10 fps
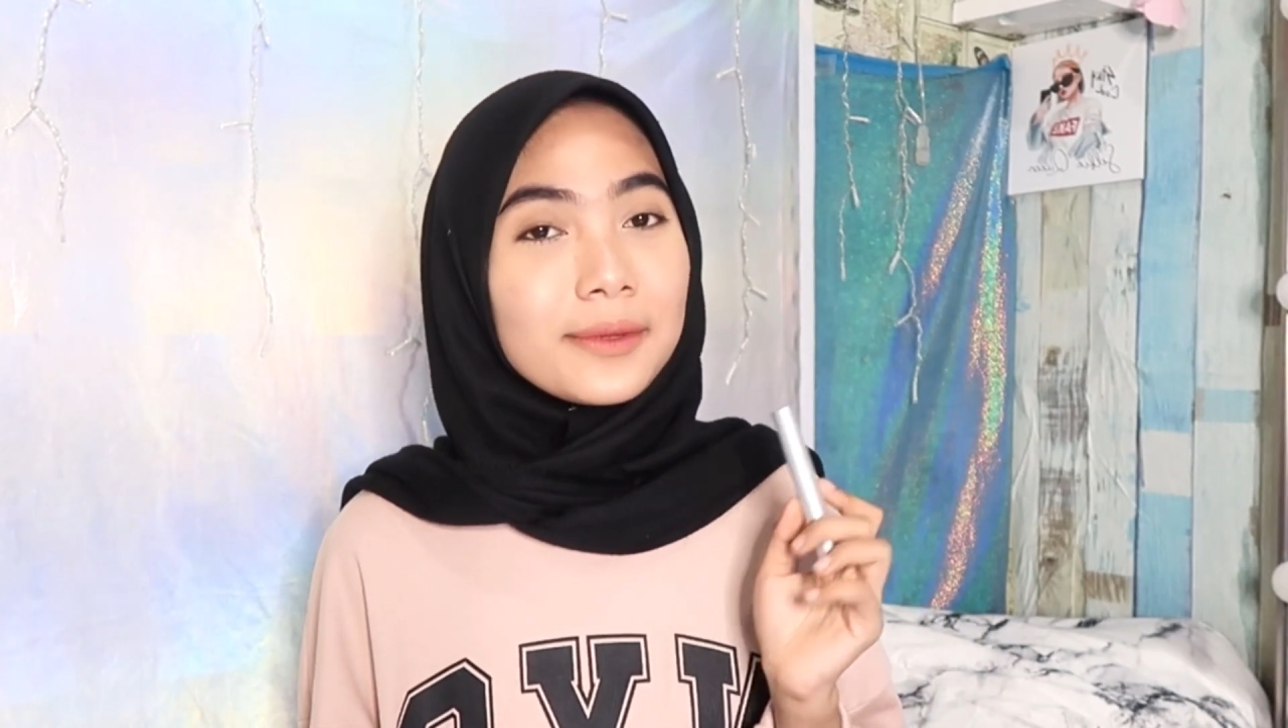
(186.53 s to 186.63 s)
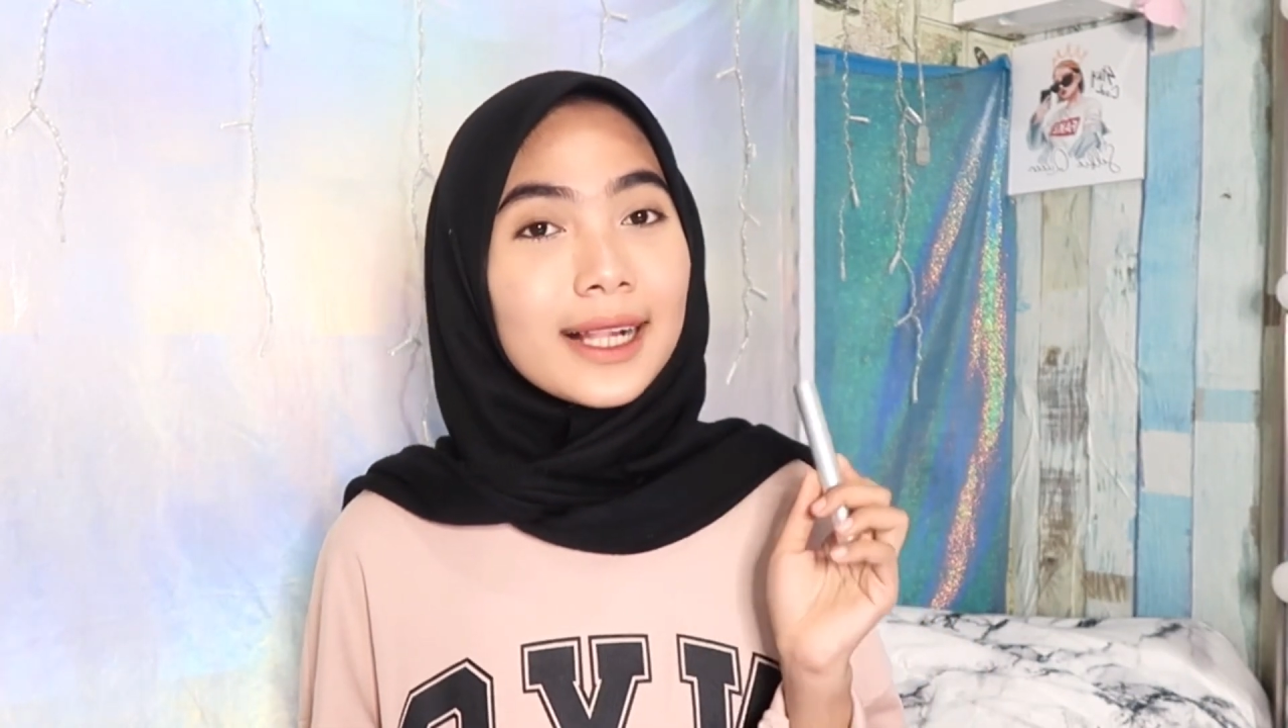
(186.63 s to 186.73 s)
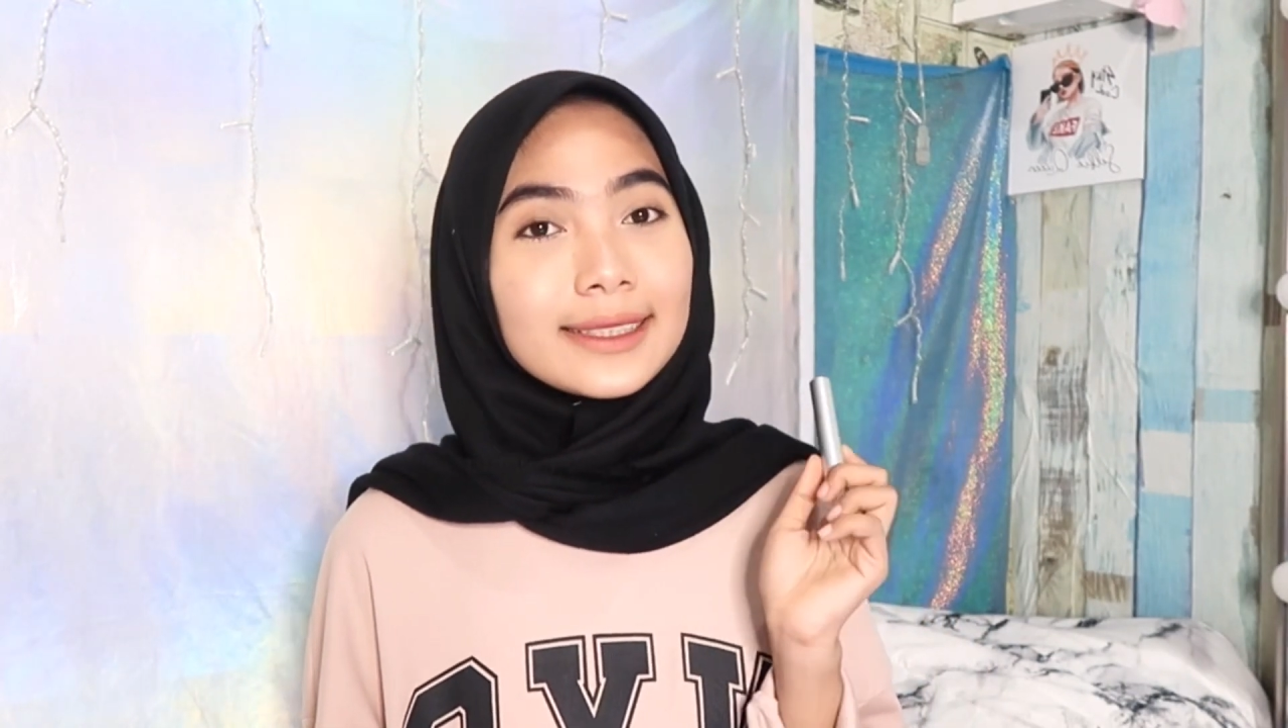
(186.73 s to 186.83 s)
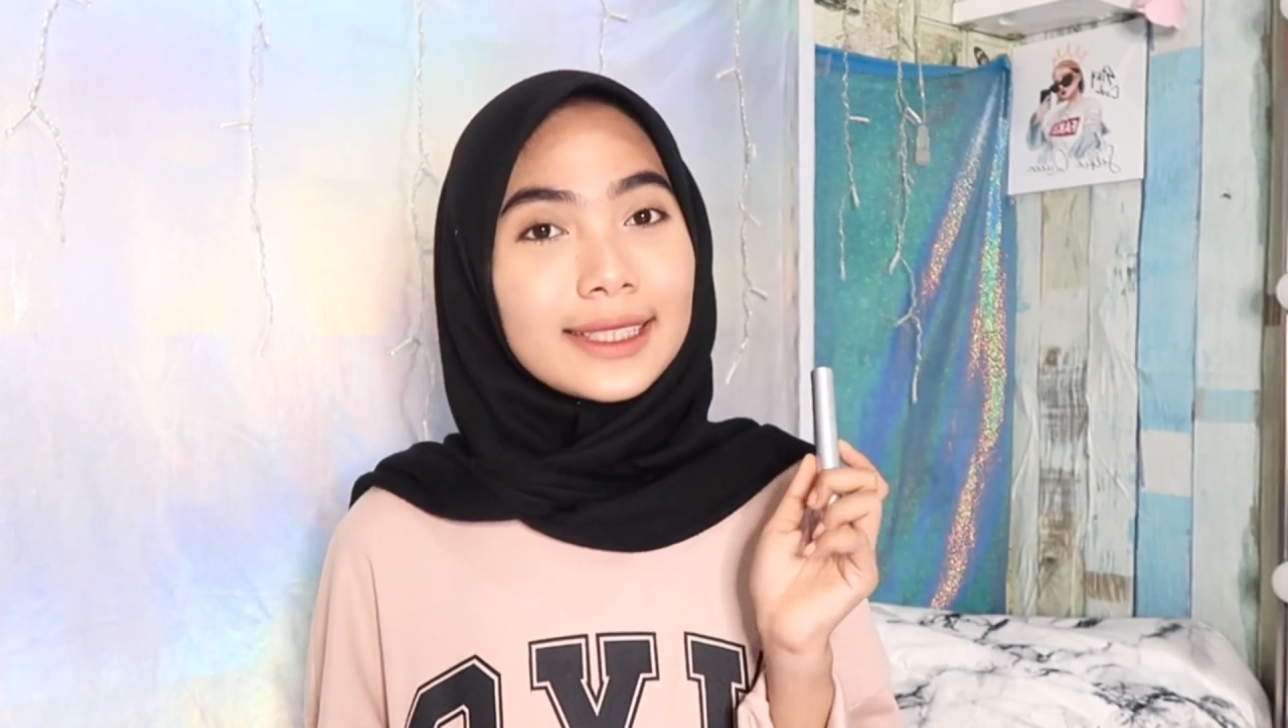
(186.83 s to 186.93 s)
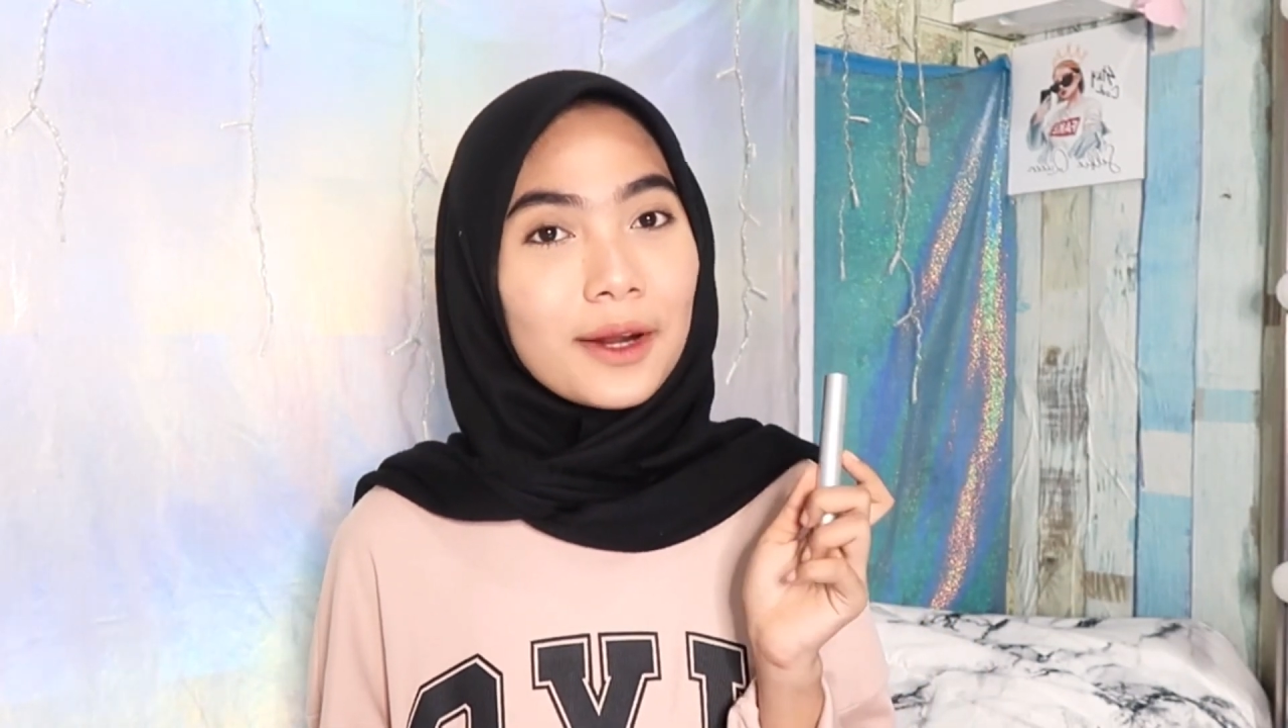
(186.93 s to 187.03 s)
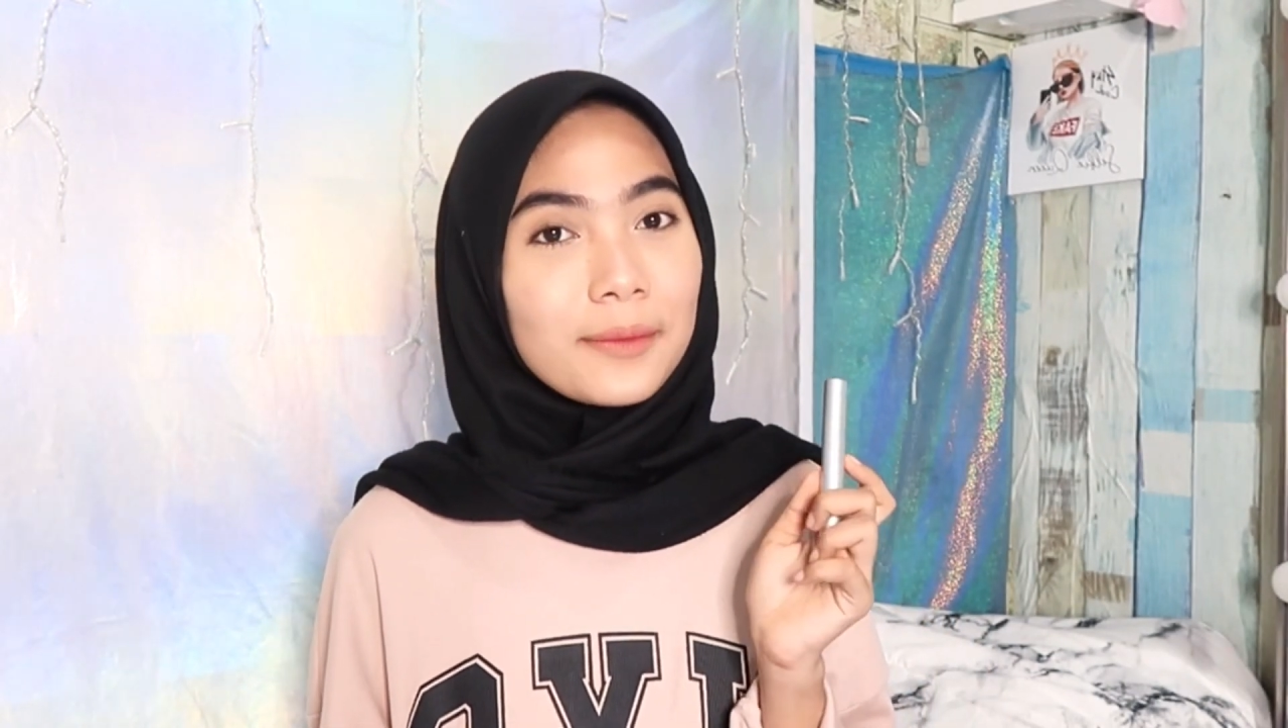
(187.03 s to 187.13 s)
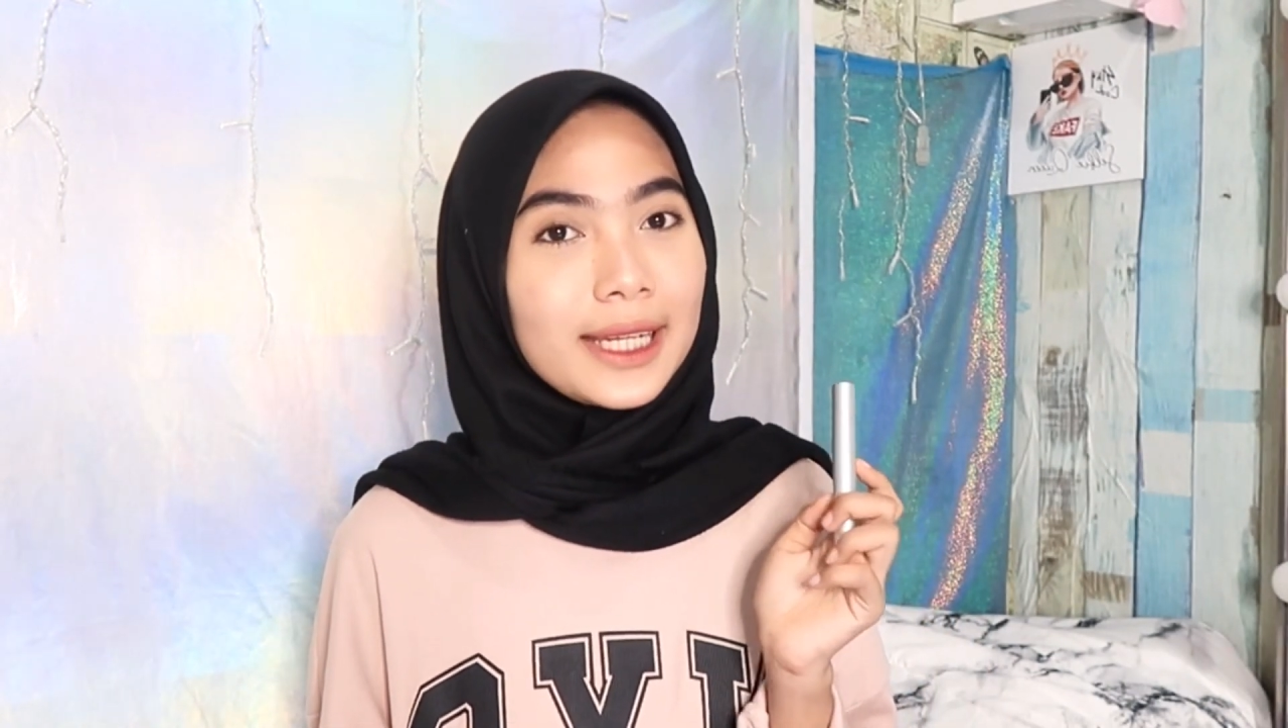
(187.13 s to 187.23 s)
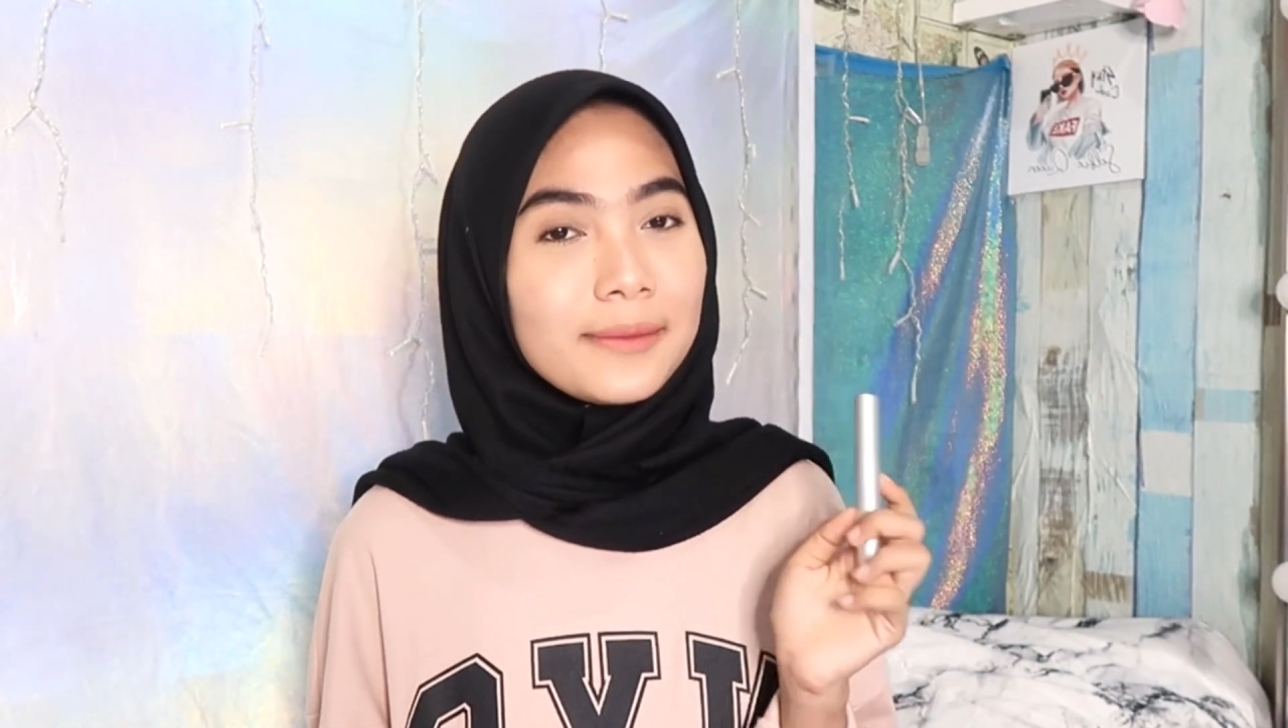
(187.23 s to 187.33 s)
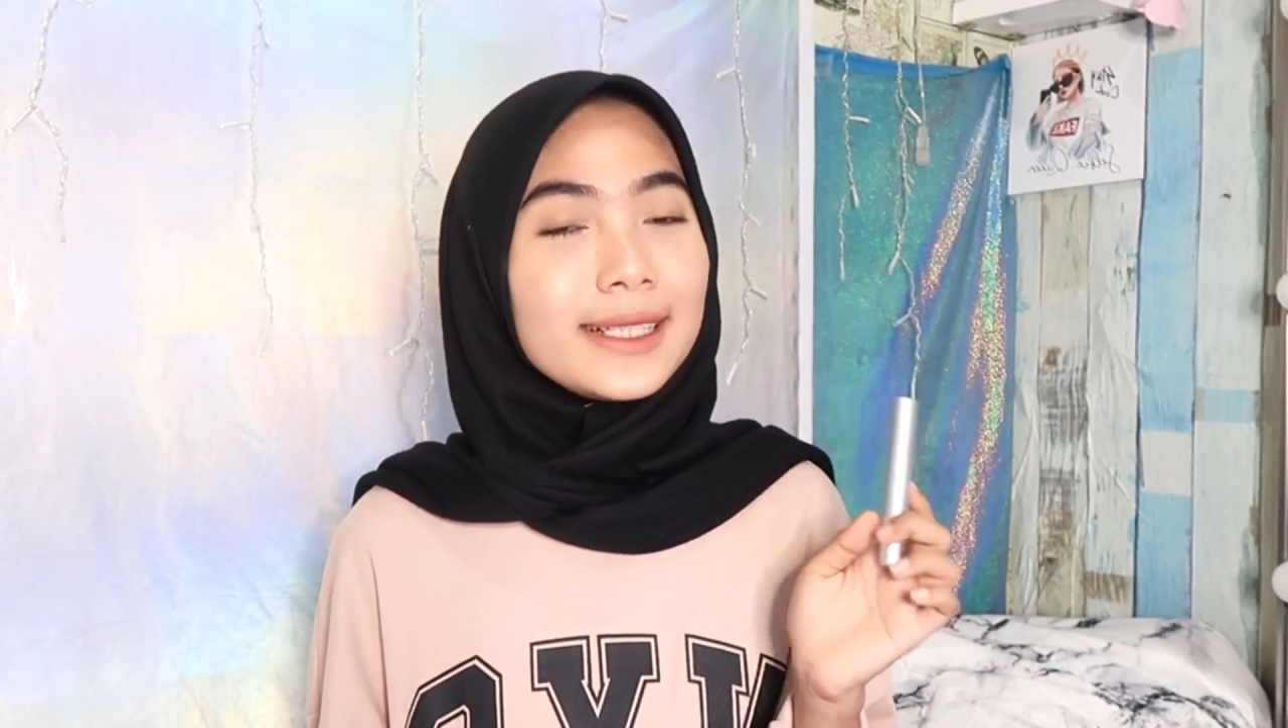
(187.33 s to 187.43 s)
bilang serum ini